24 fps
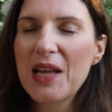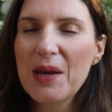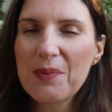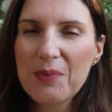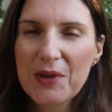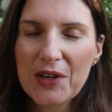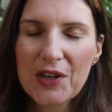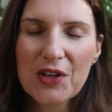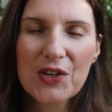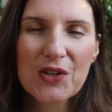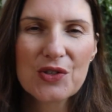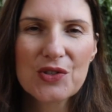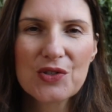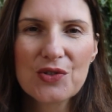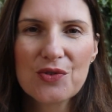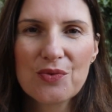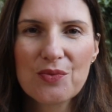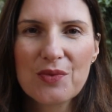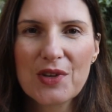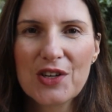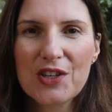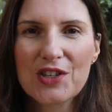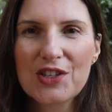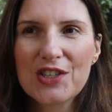lepiej ich
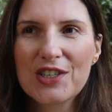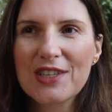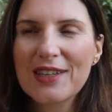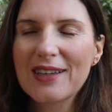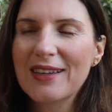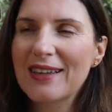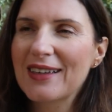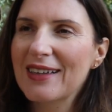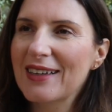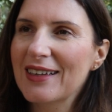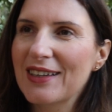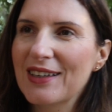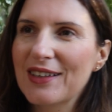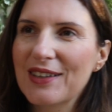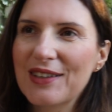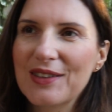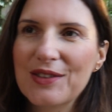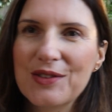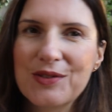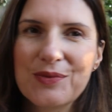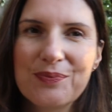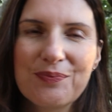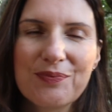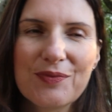rozumiesz,
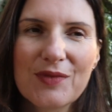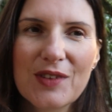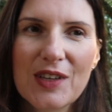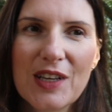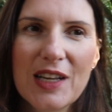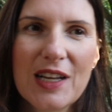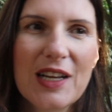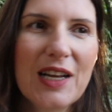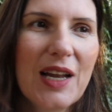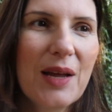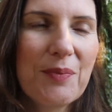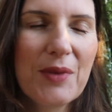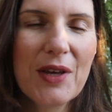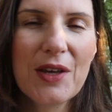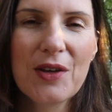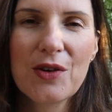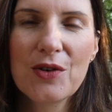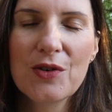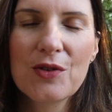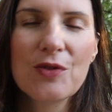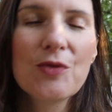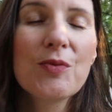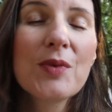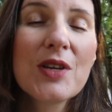e,
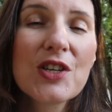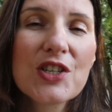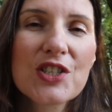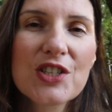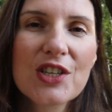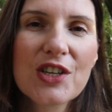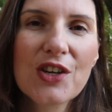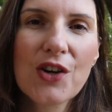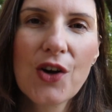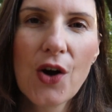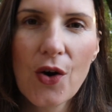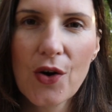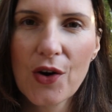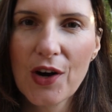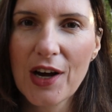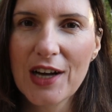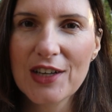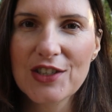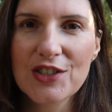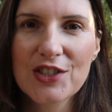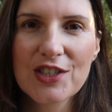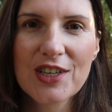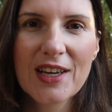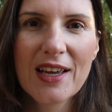lepiej umiesz ich
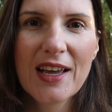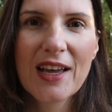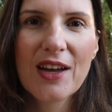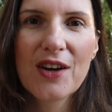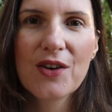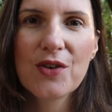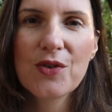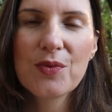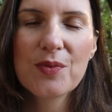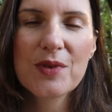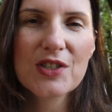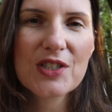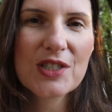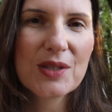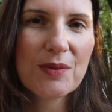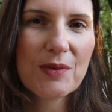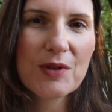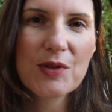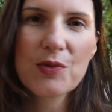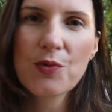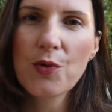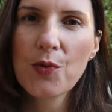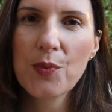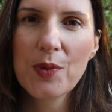kochać, umiesz z
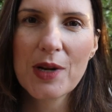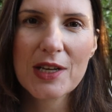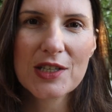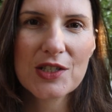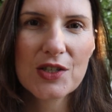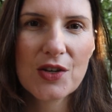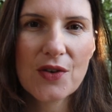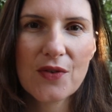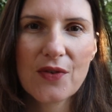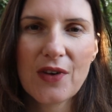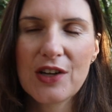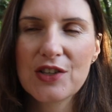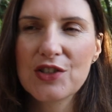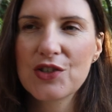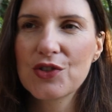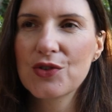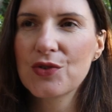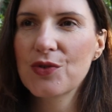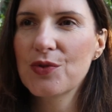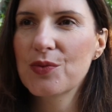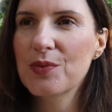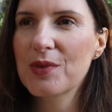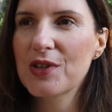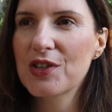nimi współpracować,
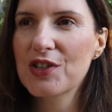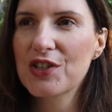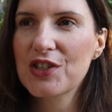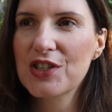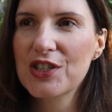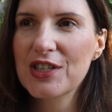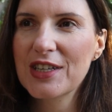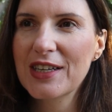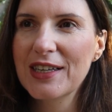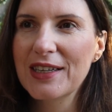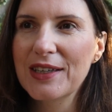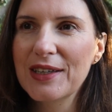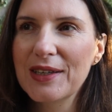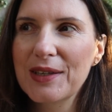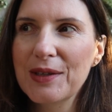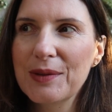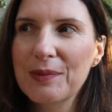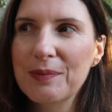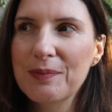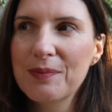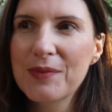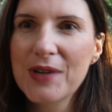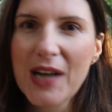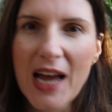umiesz e,
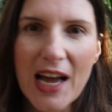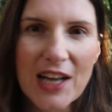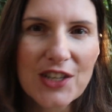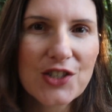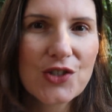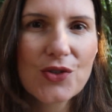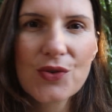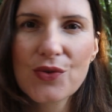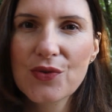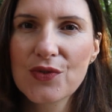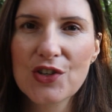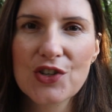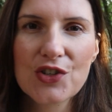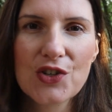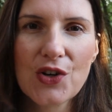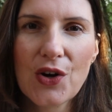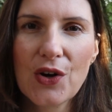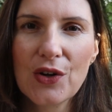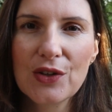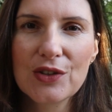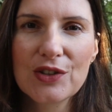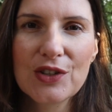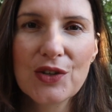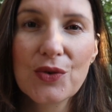brać również
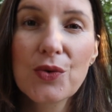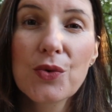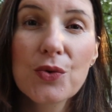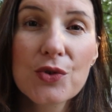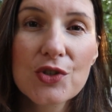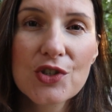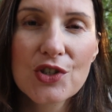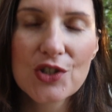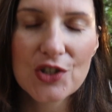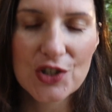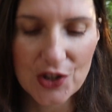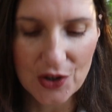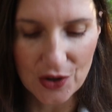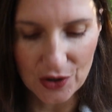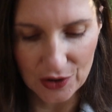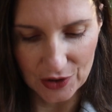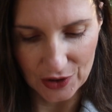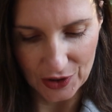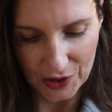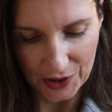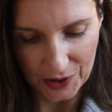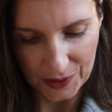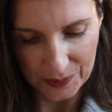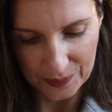od nich, uczyć się
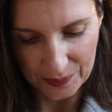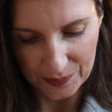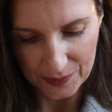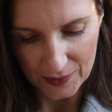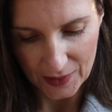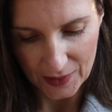od nich.